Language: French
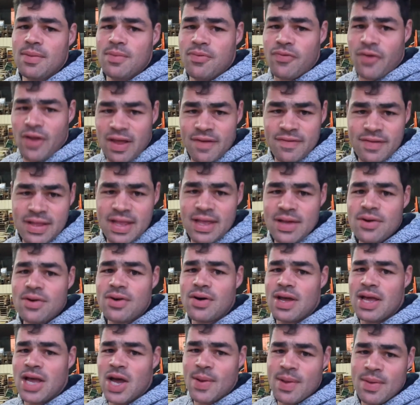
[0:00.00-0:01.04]
faire la
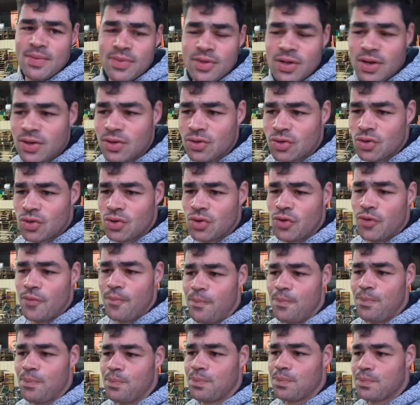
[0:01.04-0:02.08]
vidéo et en même temps de,
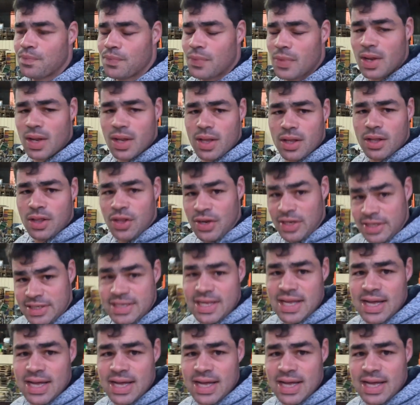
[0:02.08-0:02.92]
de les